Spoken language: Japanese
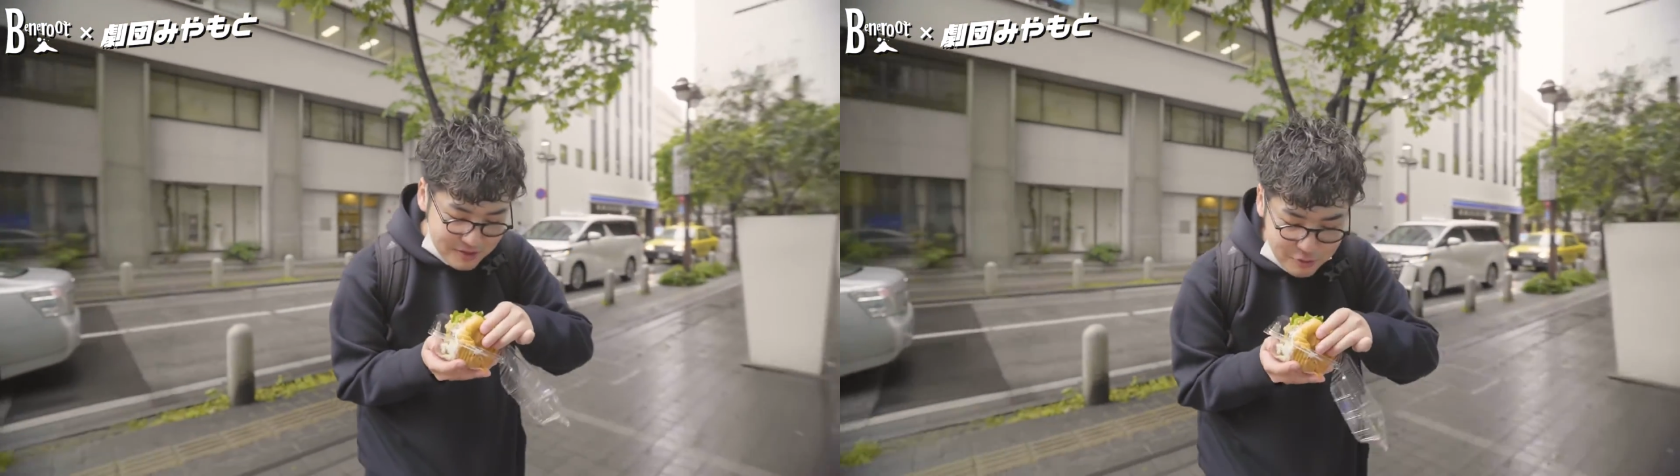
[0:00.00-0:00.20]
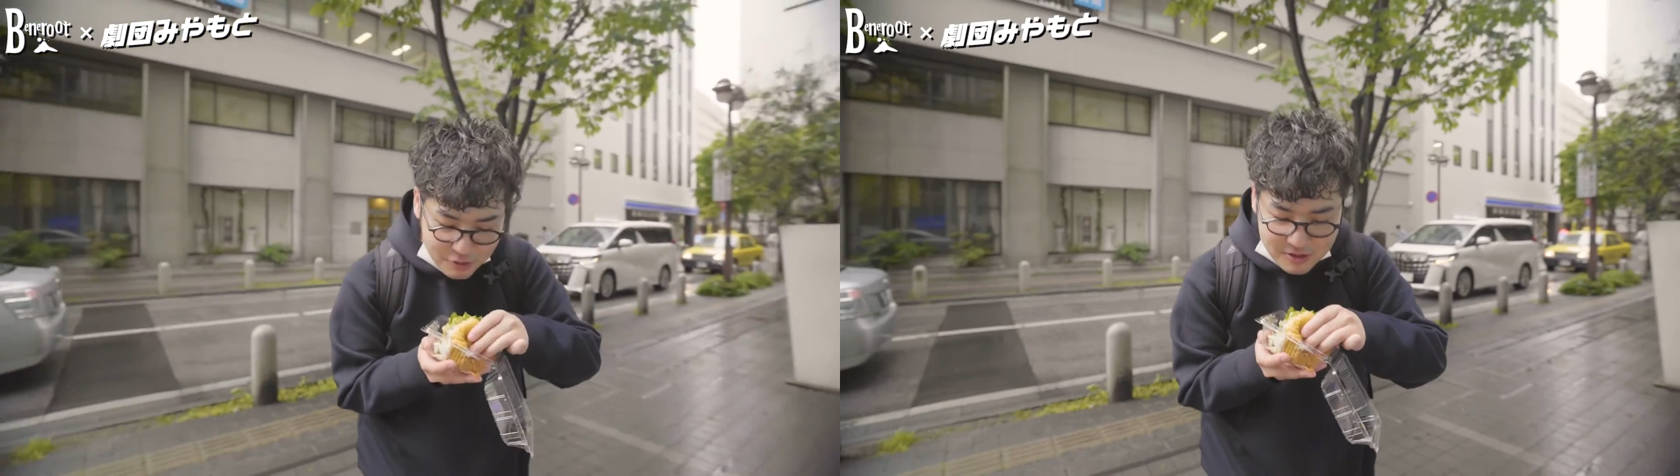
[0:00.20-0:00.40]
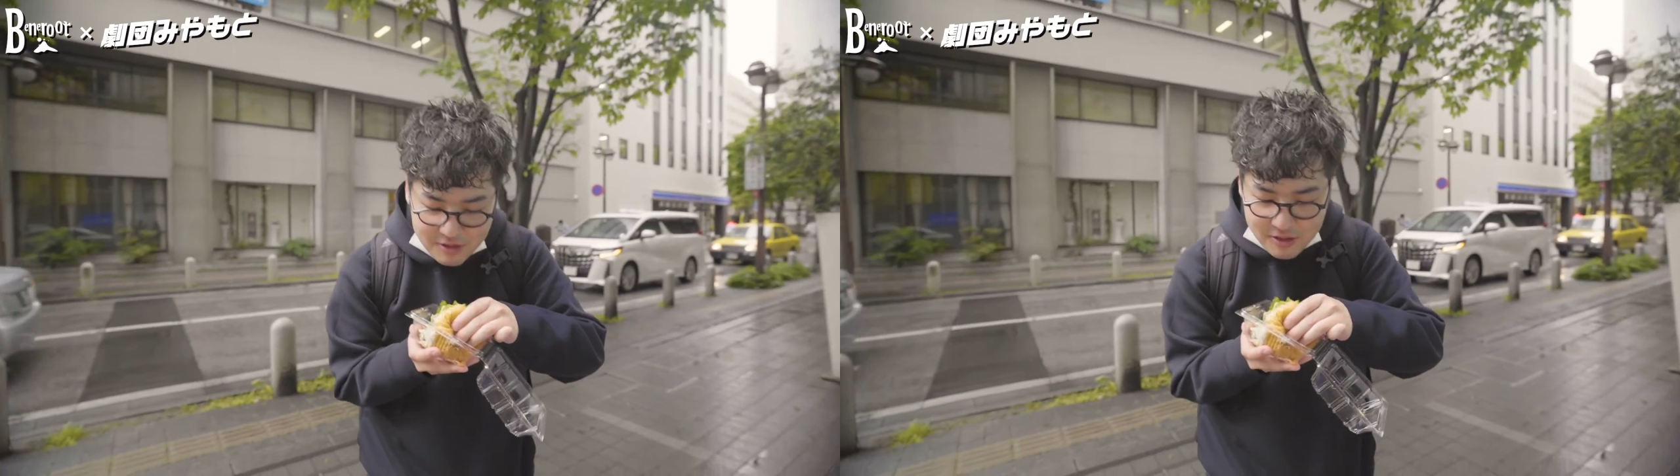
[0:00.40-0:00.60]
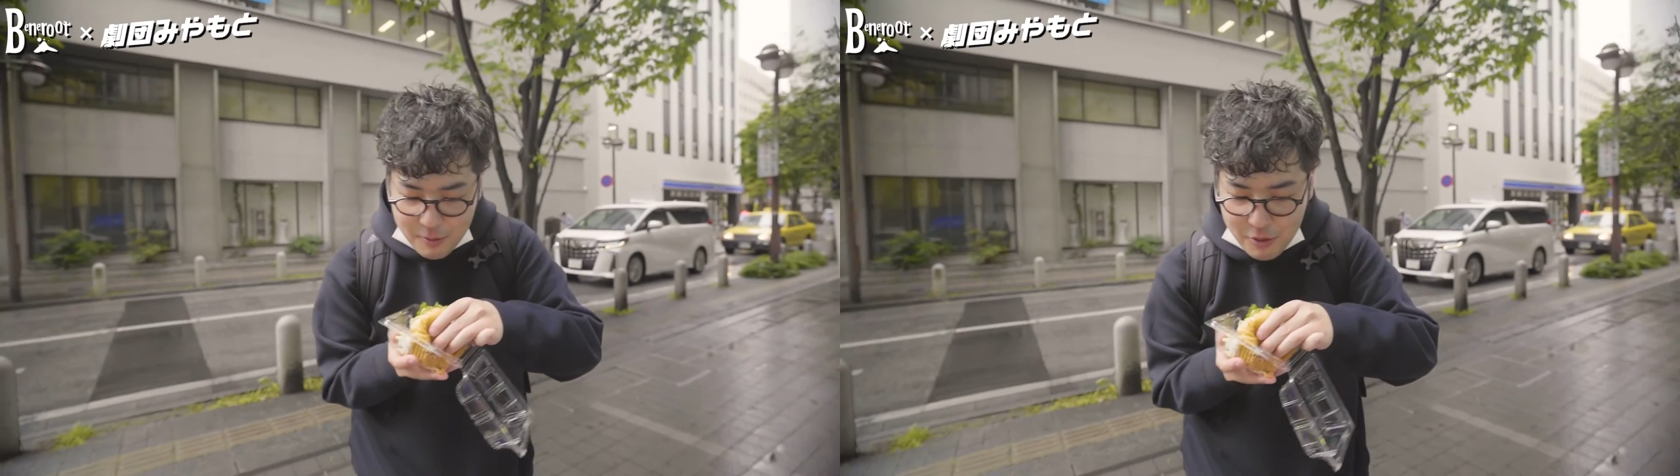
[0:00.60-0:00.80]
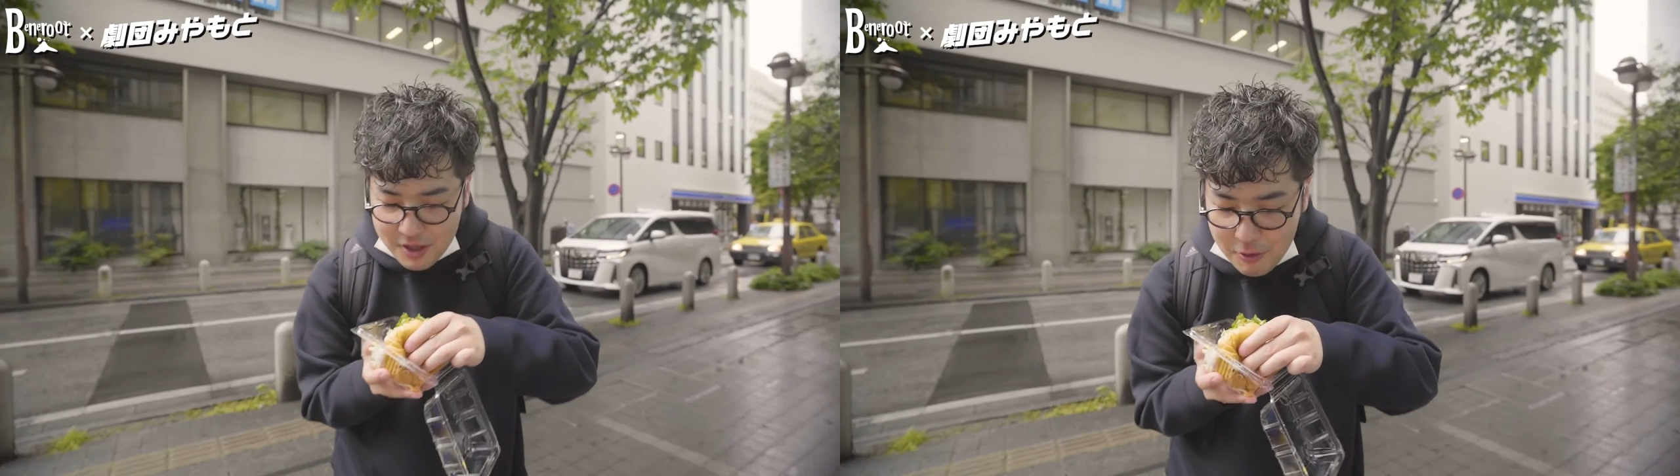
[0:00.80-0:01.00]
どうやって食
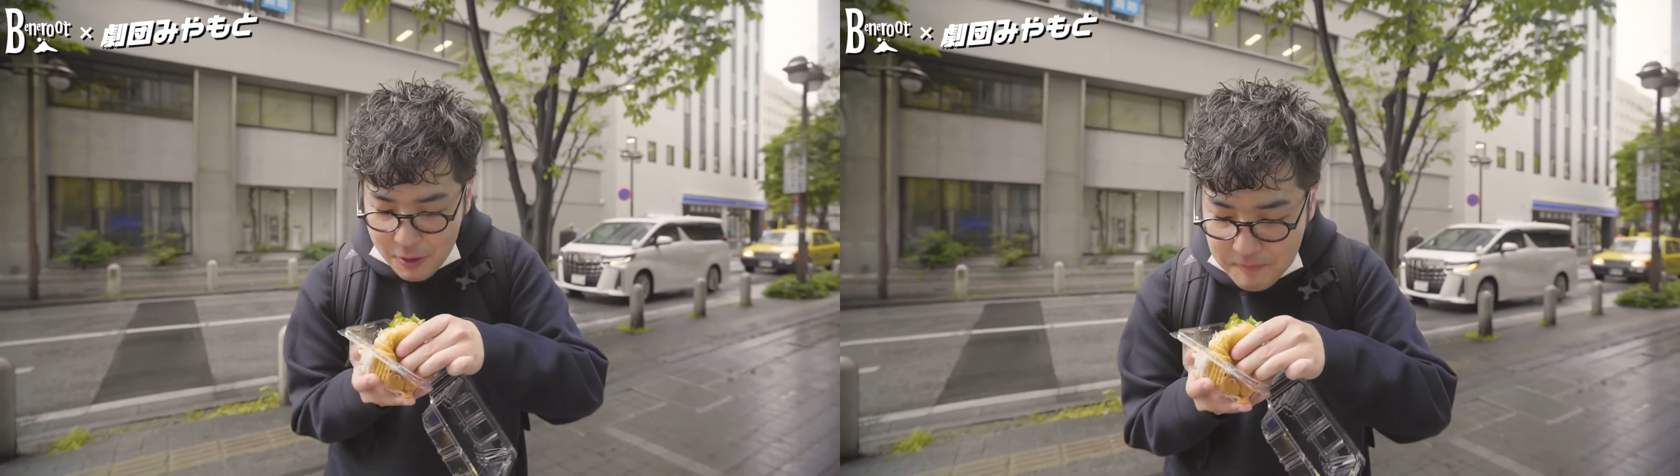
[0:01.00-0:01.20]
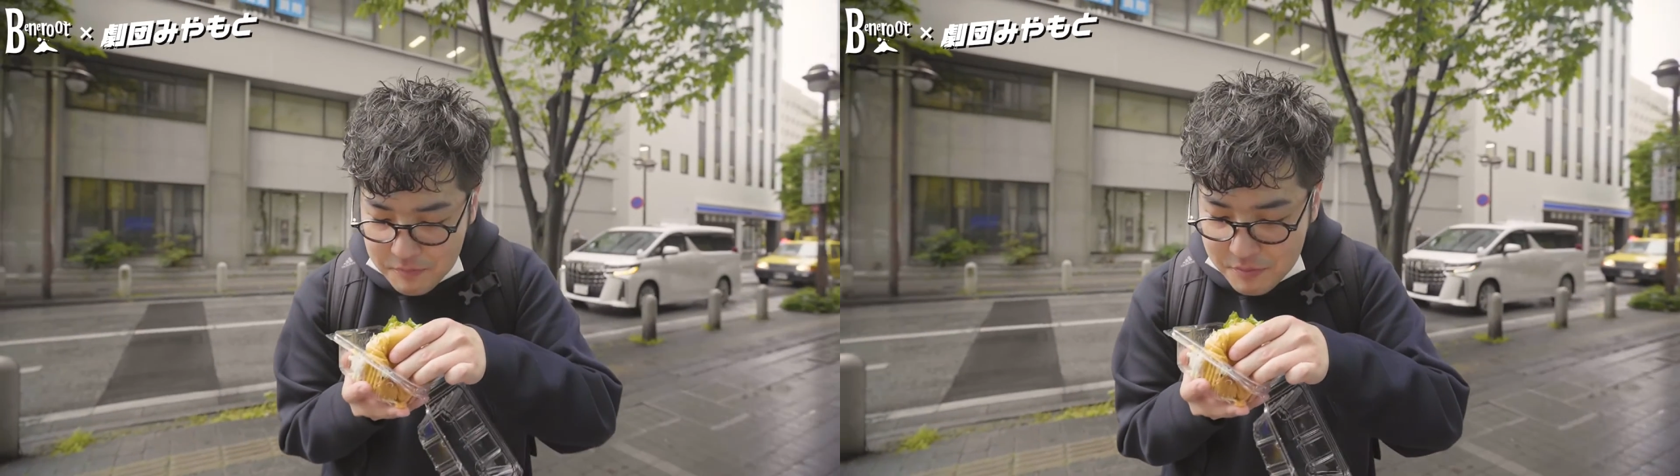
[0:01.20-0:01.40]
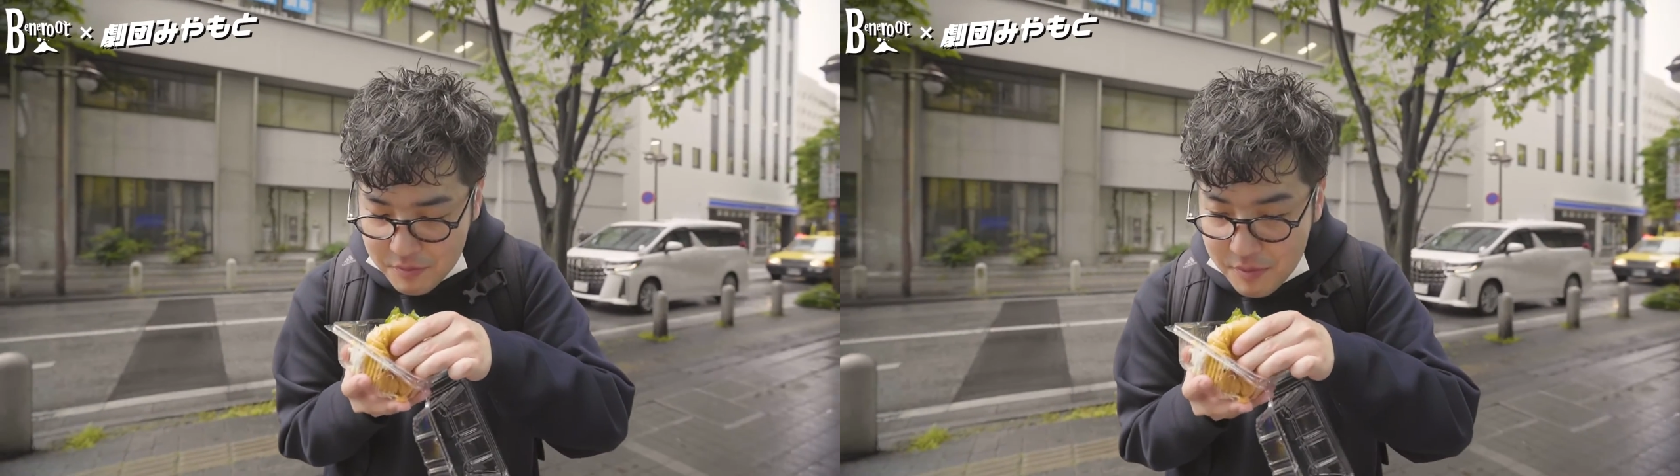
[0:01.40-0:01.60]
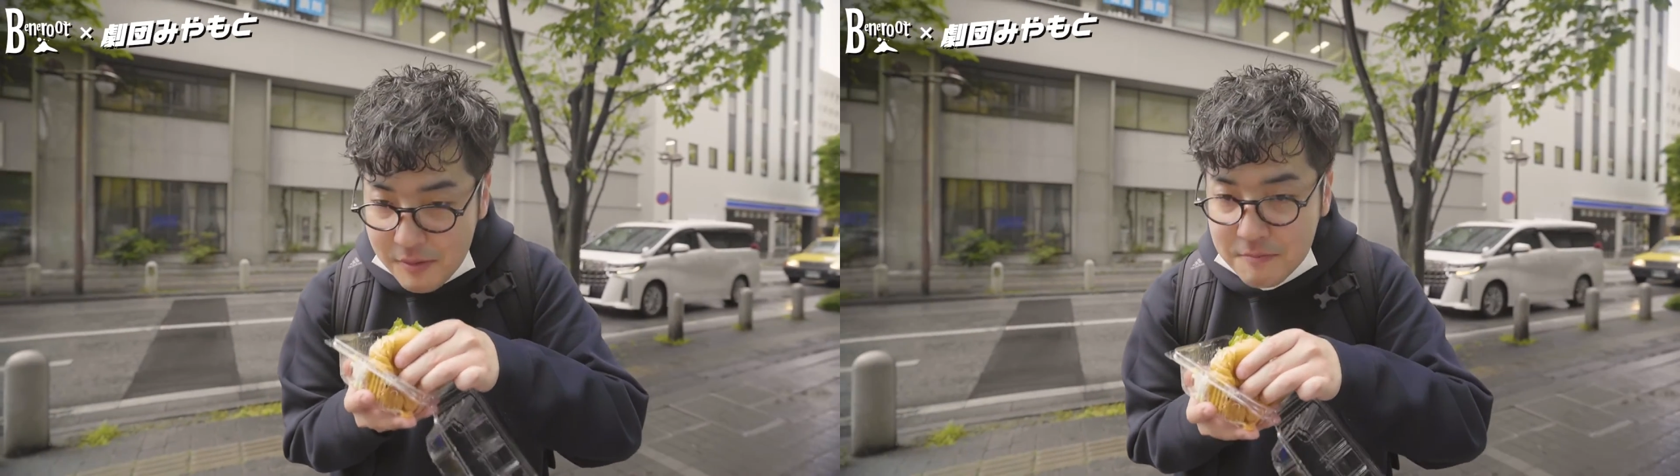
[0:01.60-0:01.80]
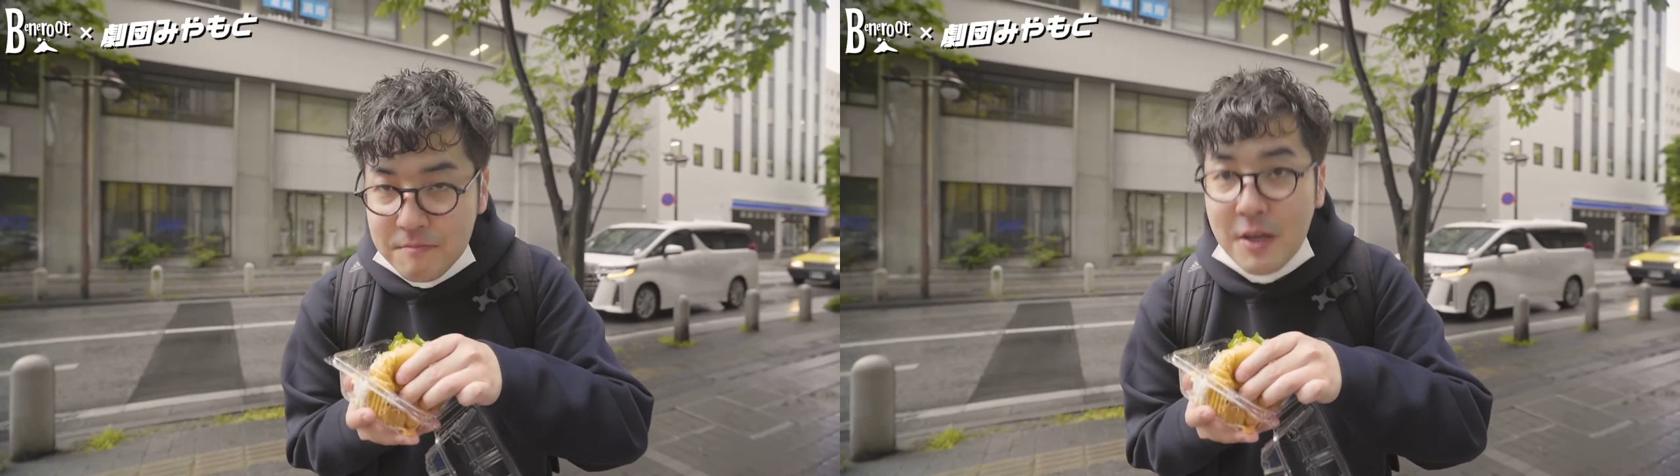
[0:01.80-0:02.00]
べようかなこれ閉めてもらっていいで
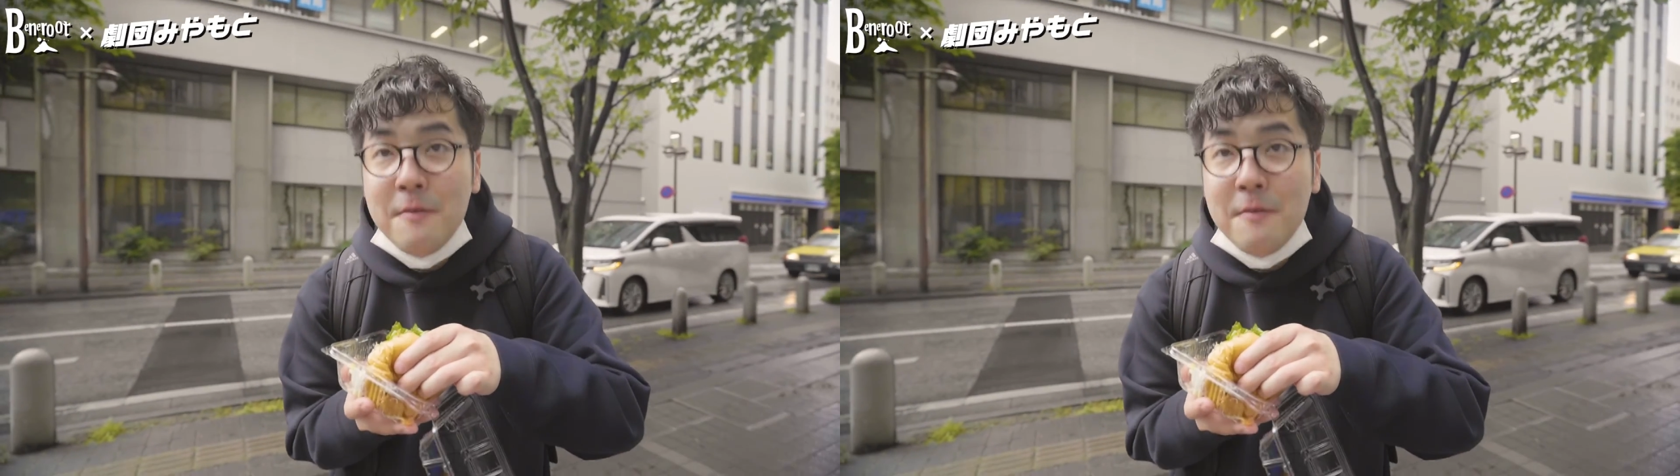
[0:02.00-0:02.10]
すか